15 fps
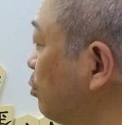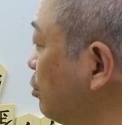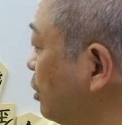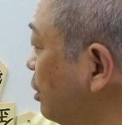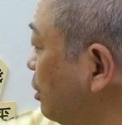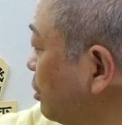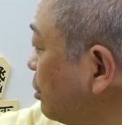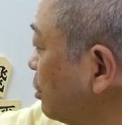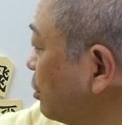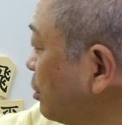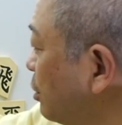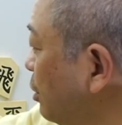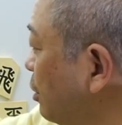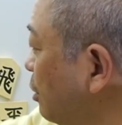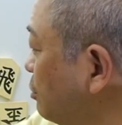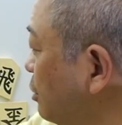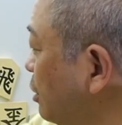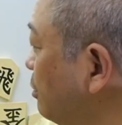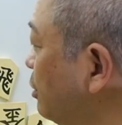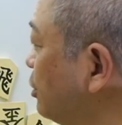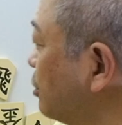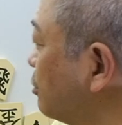これで桂が打て
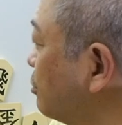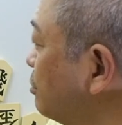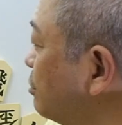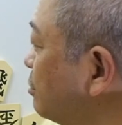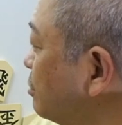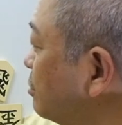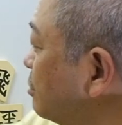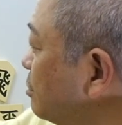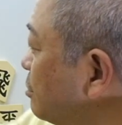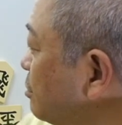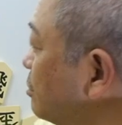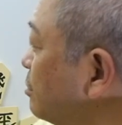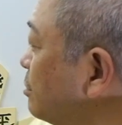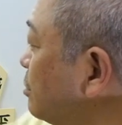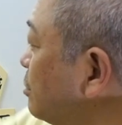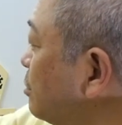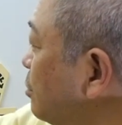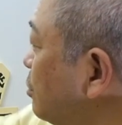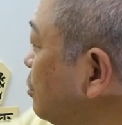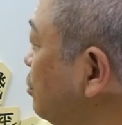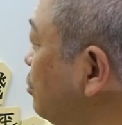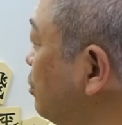ればいいじゃんと。
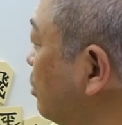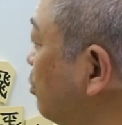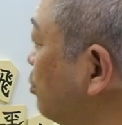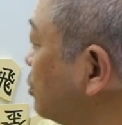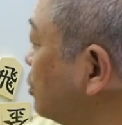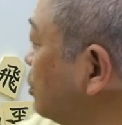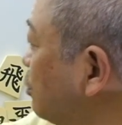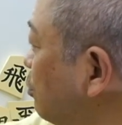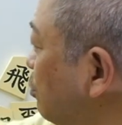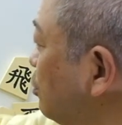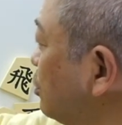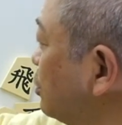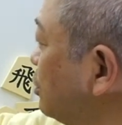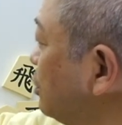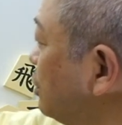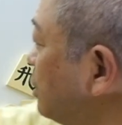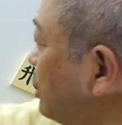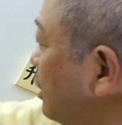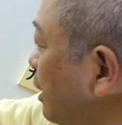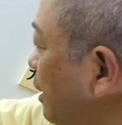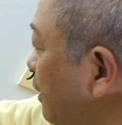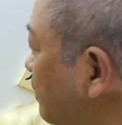いうのはもうすぐに思いつい
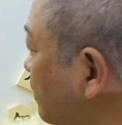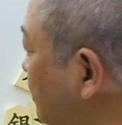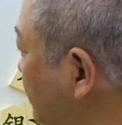て、